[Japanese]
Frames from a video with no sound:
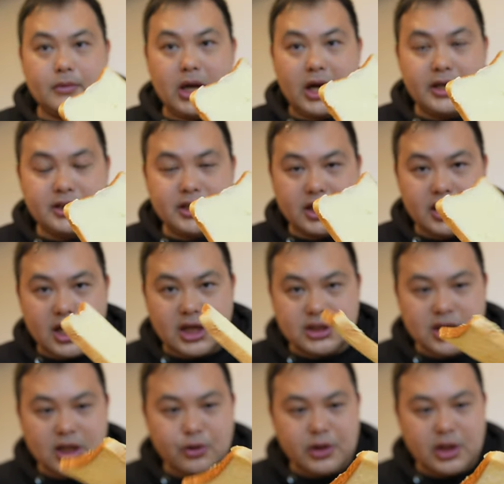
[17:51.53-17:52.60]
はい、じゃあね、
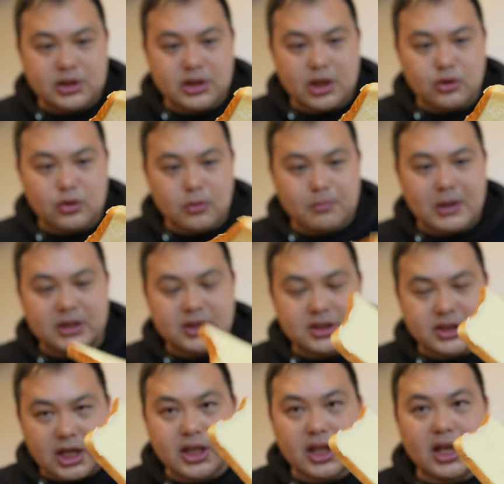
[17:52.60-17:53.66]
浅野屋さんのパンで
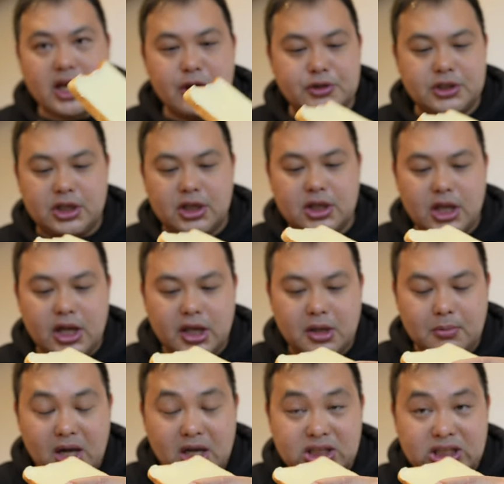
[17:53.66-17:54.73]
す。温かいうちにいただき
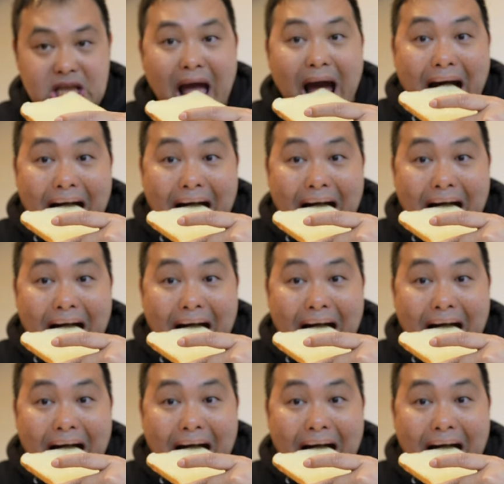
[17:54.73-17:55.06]
ます。